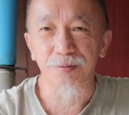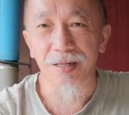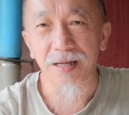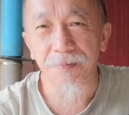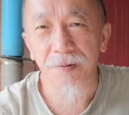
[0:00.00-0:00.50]
สวั
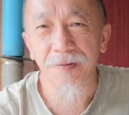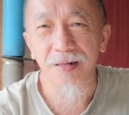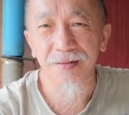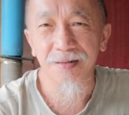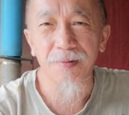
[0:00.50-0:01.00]
สดีครับเพื่
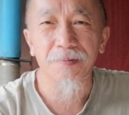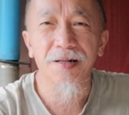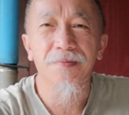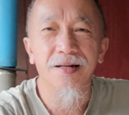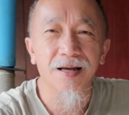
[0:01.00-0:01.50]
อนๆสำหรับค
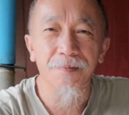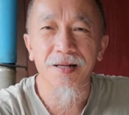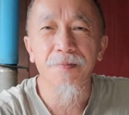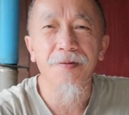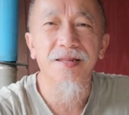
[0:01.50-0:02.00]
ลิปนี้นะครับ
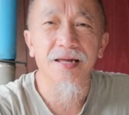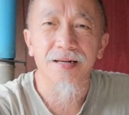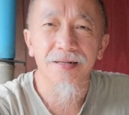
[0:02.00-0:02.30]
เป็นคลิปพิเศ